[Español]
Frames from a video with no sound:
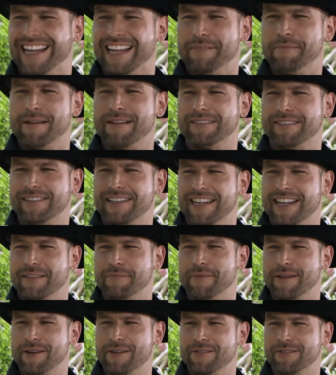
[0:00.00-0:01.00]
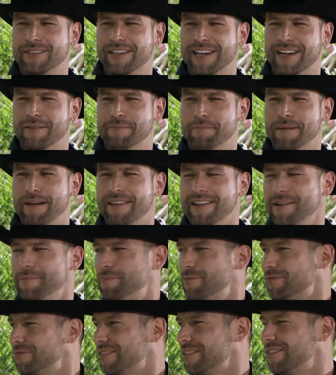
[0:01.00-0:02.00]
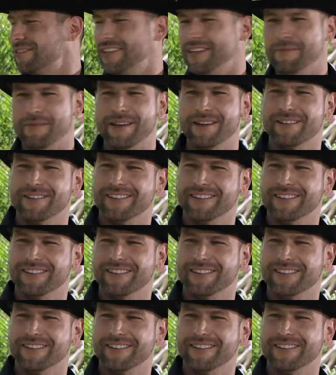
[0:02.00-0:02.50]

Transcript: nada más y nada menos que el padre postizo de mi